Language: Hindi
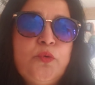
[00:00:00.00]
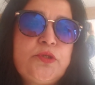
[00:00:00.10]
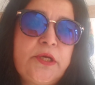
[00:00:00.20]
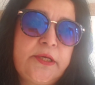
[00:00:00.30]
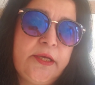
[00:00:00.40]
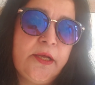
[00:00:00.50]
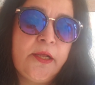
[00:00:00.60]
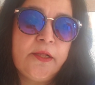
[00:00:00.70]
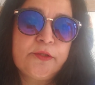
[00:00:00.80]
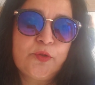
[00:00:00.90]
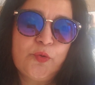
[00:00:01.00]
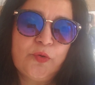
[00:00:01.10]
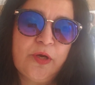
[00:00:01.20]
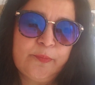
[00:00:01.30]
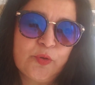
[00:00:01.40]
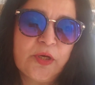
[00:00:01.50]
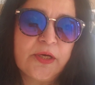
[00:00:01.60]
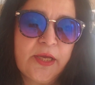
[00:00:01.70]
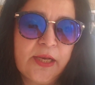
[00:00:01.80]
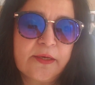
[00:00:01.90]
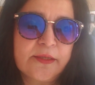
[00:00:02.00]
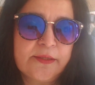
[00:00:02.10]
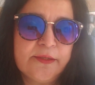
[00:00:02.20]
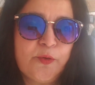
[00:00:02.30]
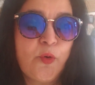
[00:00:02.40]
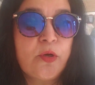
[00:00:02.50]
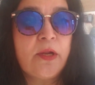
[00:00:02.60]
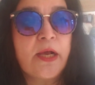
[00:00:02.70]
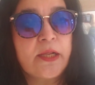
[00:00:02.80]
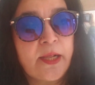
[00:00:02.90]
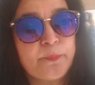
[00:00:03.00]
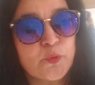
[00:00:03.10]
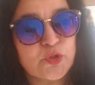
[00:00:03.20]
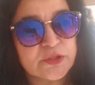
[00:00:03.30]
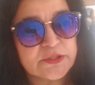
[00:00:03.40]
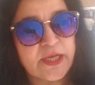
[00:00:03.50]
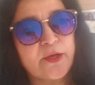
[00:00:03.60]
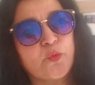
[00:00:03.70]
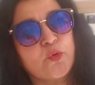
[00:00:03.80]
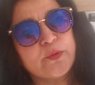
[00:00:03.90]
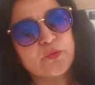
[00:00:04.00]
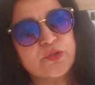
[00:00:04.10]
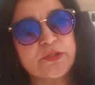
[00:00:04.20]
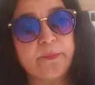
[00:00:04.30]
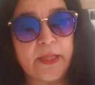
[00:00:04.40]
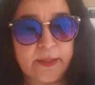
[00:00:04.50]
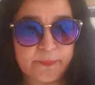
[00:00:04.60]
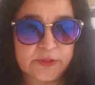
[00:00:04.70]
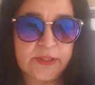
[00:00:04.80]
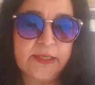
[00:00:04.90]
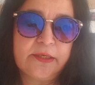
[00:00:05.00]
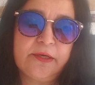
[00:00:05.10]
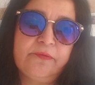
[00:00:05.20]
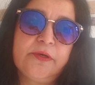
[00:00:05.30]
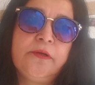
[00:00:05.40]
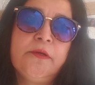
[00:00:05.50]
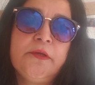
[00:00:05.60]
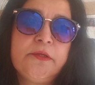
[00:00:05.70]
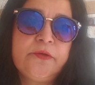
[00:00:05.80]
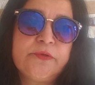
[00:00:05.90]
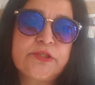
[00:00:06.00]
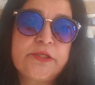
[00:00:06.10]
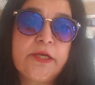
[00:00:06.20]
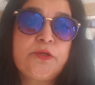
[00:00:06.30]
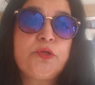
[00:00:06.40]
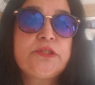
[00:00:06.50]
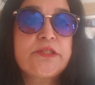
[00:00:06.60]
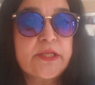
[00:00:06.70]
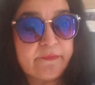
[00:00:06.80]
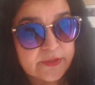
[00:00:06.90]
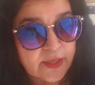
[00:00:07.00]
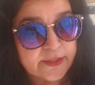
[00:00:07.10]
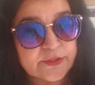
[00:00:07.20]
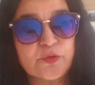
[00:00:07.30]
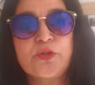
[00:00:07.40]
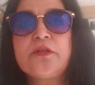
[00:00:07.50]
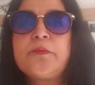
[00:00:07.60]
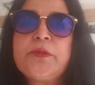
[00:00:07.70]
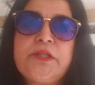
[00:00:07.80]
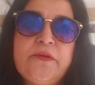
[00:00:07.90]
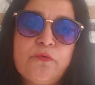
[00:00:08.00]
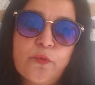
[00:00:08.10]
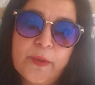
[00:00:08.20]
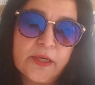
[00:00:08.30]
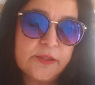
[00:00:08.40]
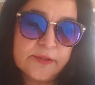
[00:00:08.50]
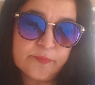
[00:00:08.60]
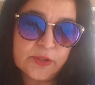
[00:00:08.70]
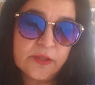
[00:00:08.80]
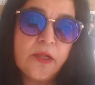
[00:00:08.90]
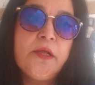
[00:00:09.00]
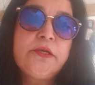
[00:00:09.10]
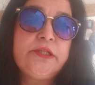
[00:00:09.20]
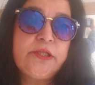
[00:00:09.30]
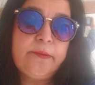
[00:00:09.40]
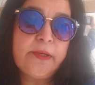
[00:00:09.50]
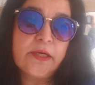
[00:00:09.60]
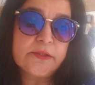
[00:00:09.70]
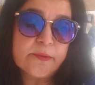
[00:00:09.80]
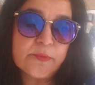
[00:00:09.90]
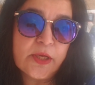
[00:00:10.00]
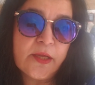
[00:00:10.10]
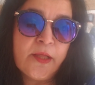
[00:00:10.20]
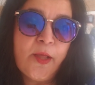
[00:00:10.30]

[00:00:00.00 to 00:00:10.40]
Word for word: हो सके तो आप उनका ख्याल रखें और अगर आप पूछना चाहें कोई भी क्वेश्चन मैंने अपना थायराइड रिवर रिवर्स किया है ट्वेंटी सेवन हाइस होता है जबकि टी फोर मेरा ख़त्म था टी थ्री मेरा ख़त्म था